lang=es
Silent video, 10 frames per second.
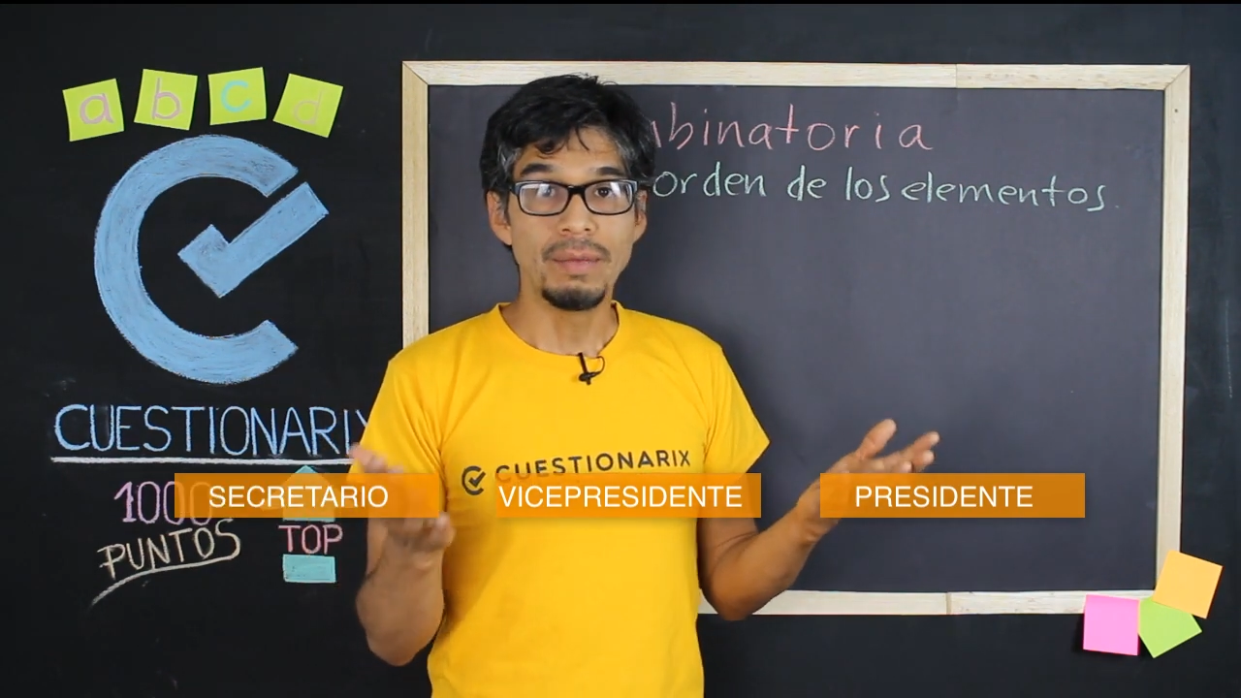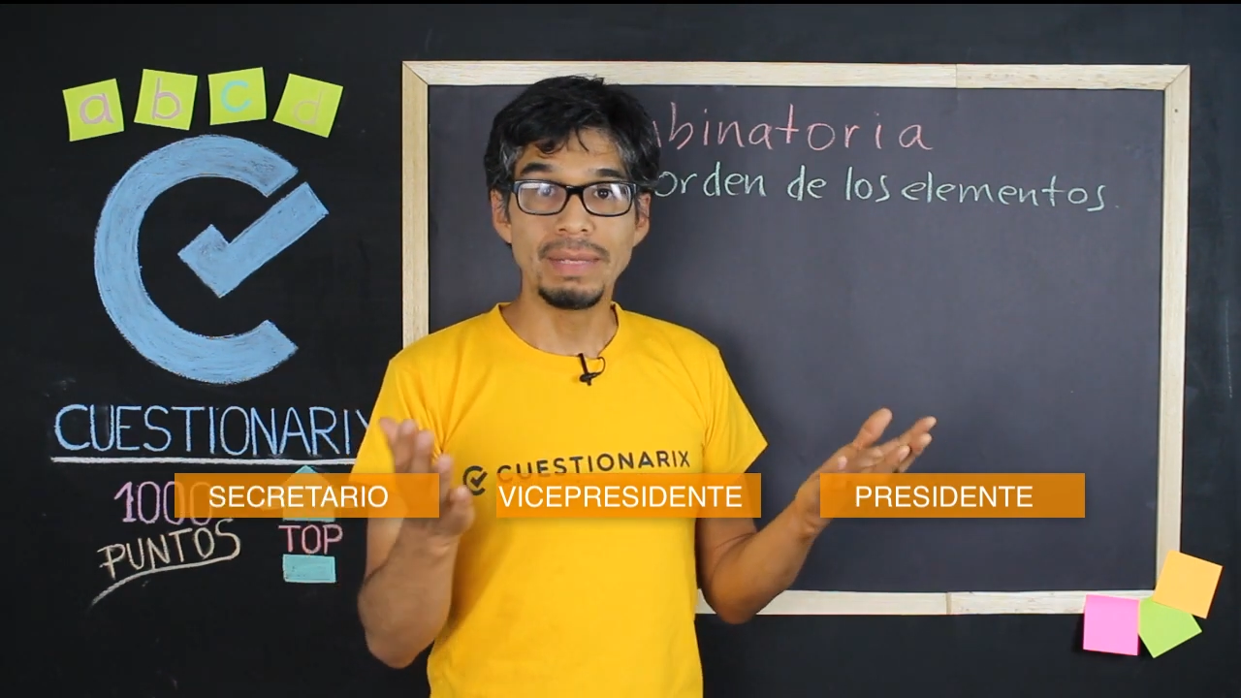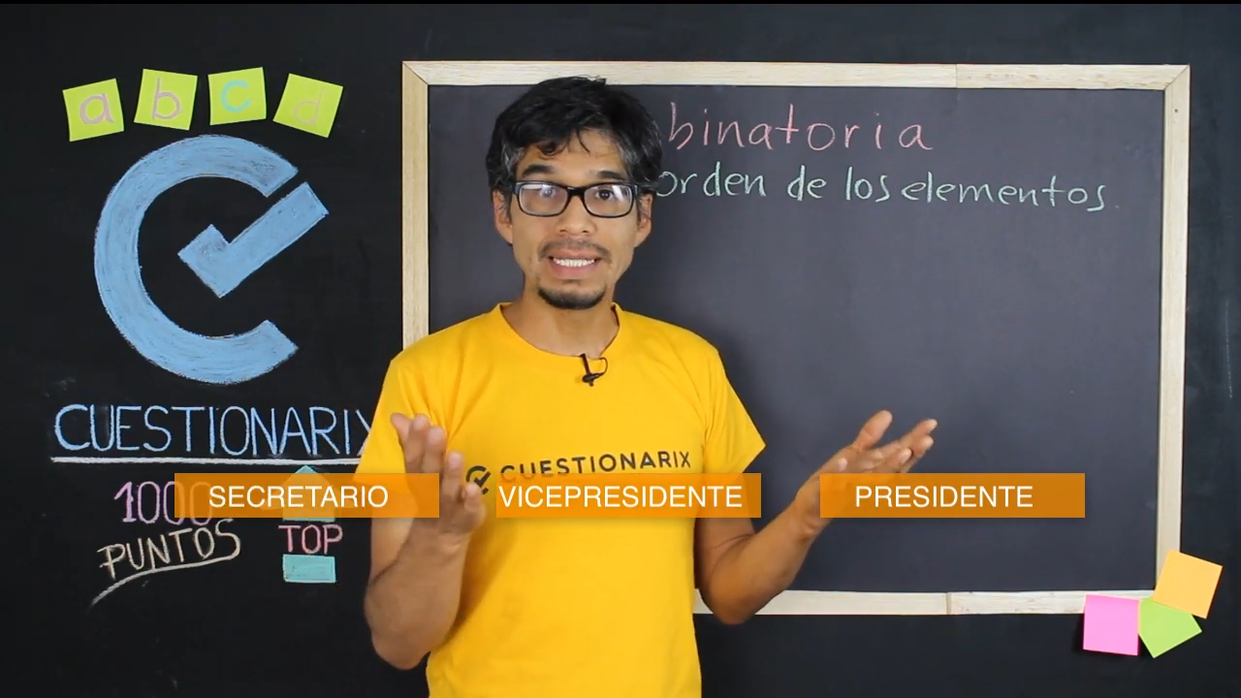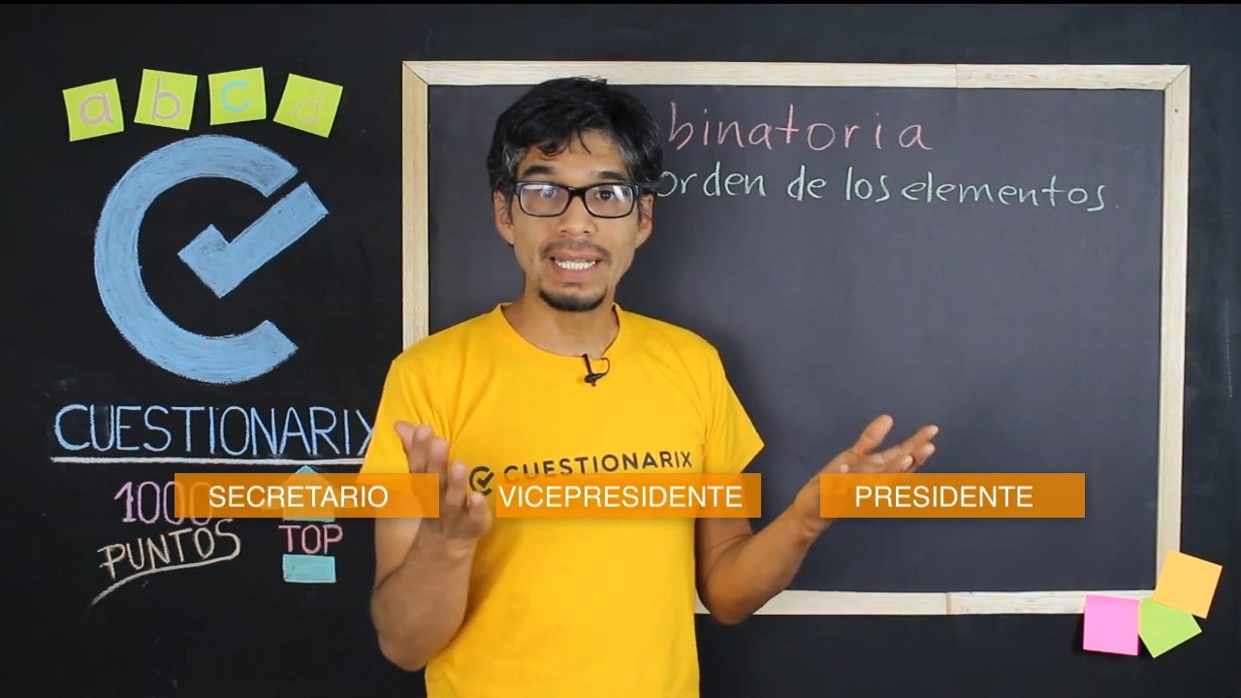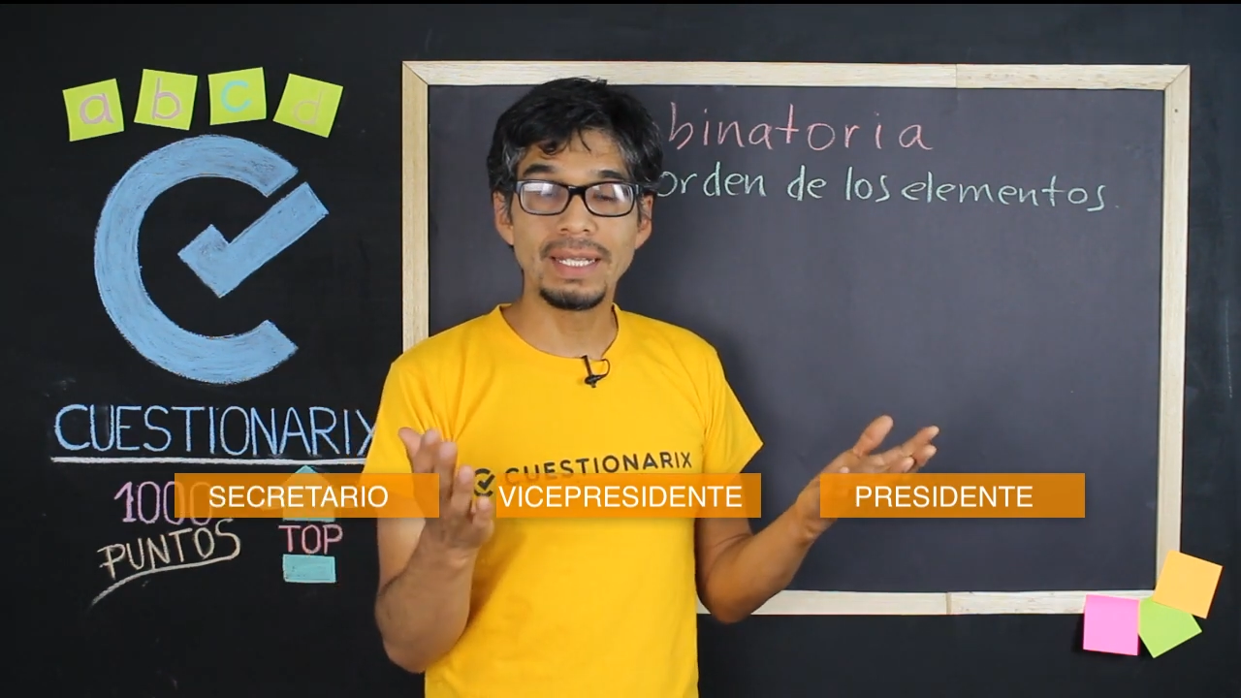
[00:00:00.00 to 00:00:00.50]

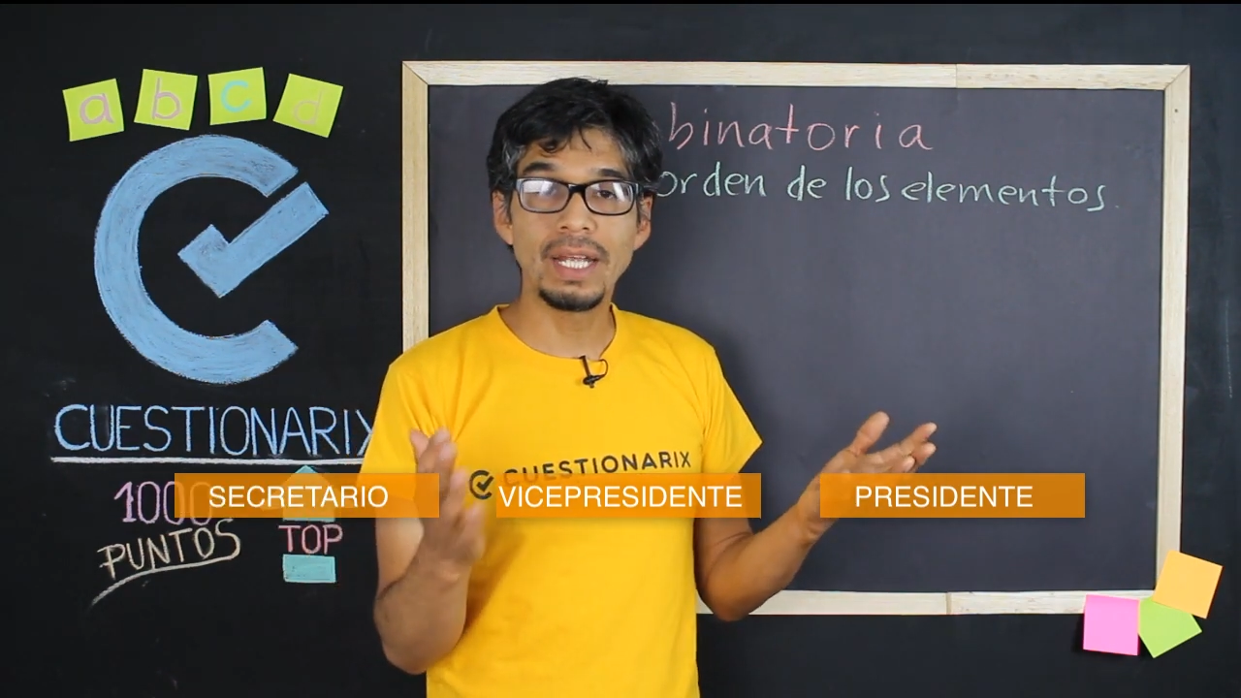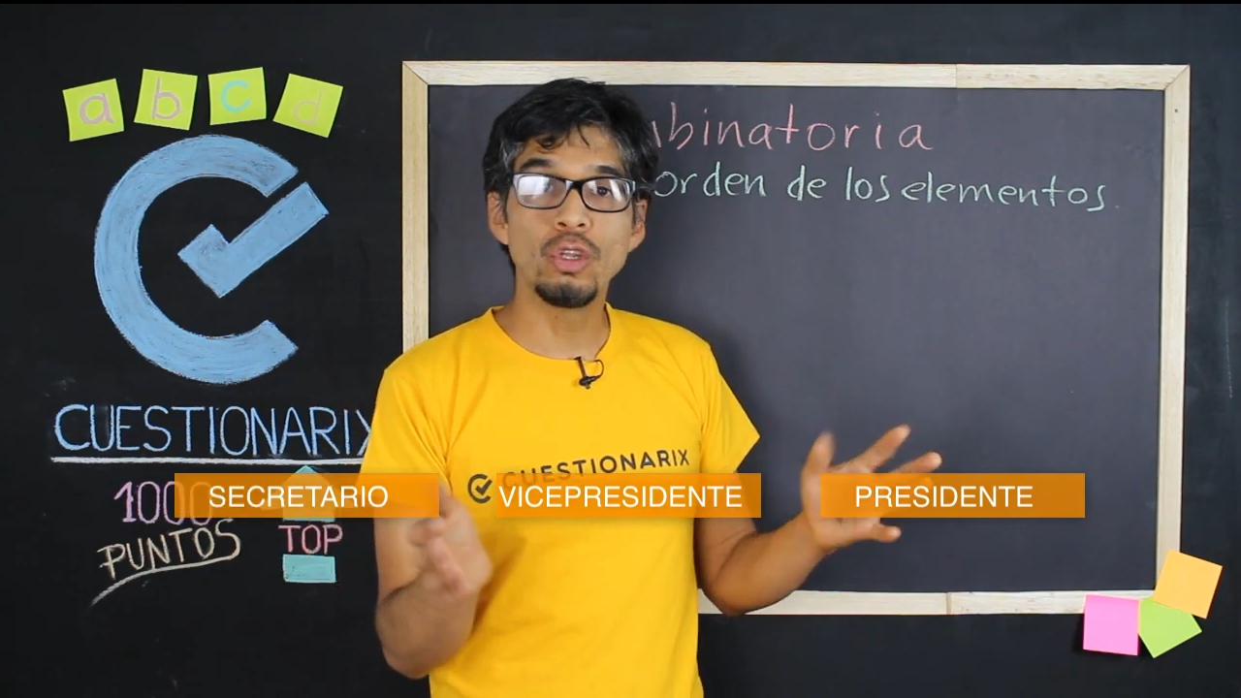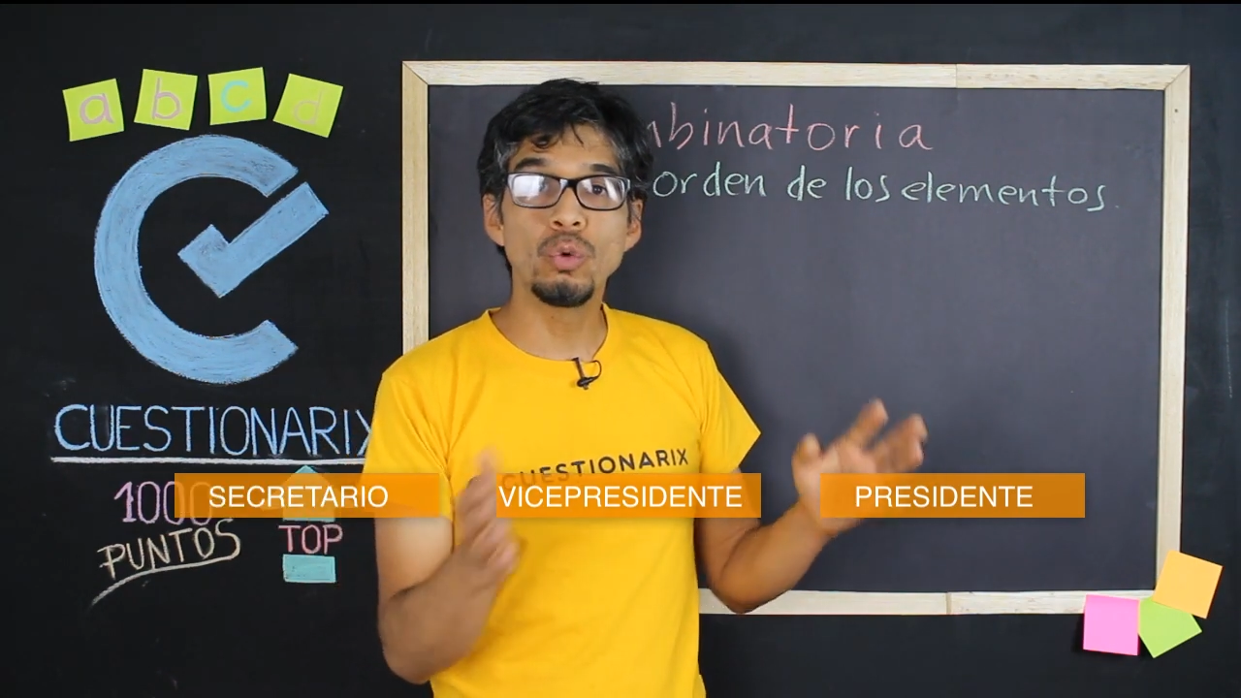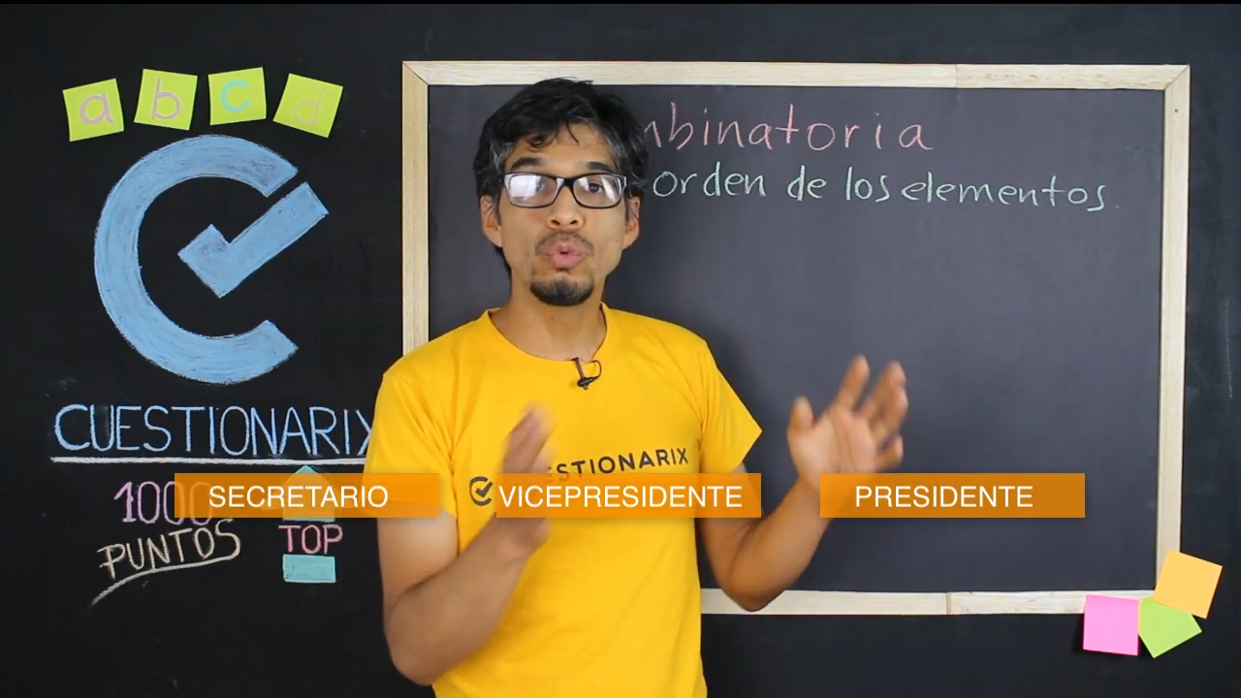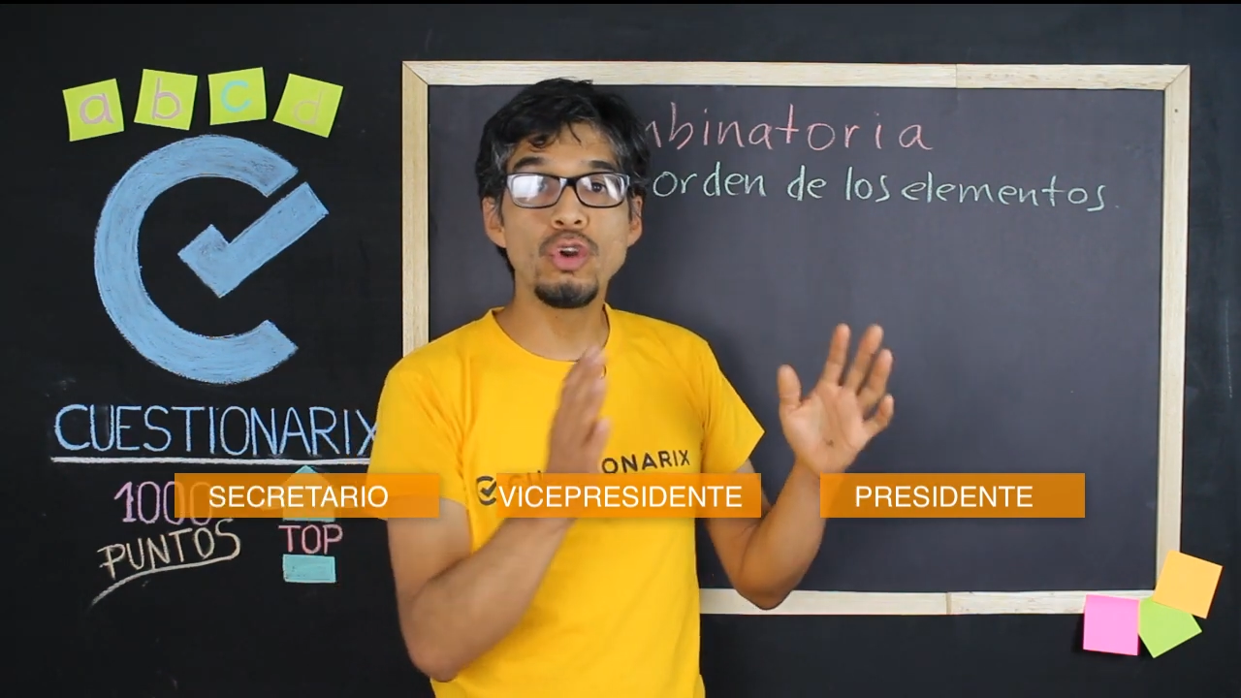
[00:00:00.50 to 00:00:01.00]
me están
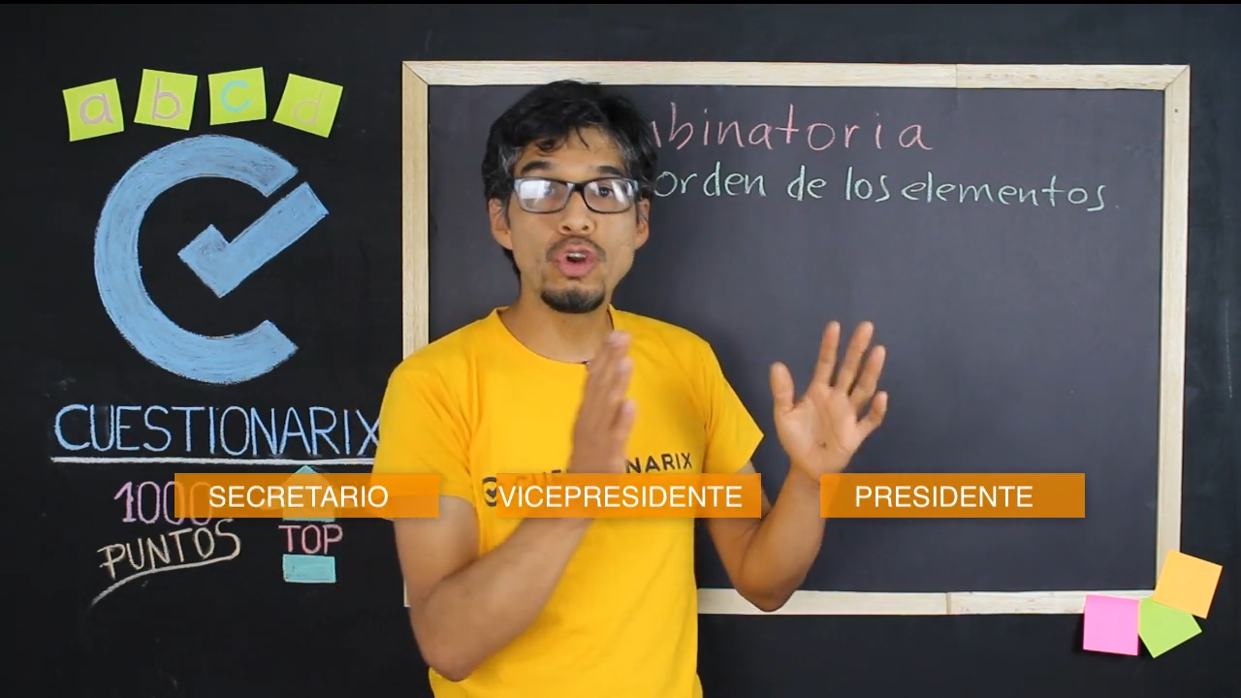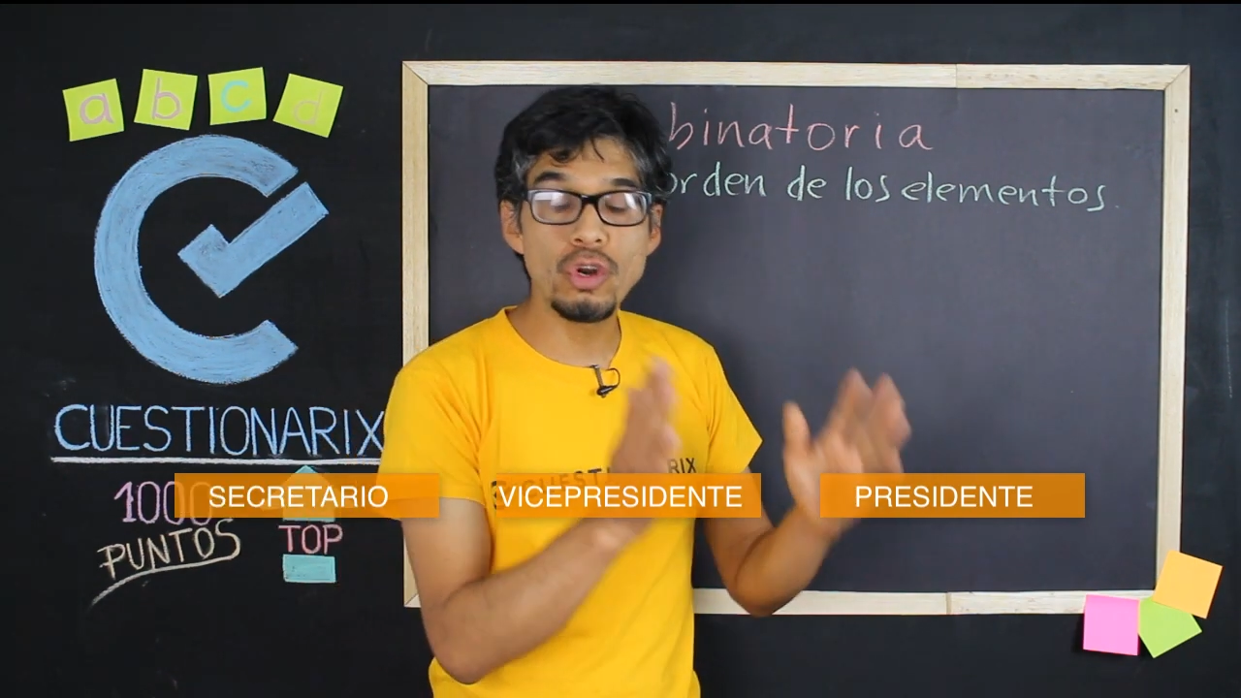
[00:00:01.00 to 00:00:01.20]
dando un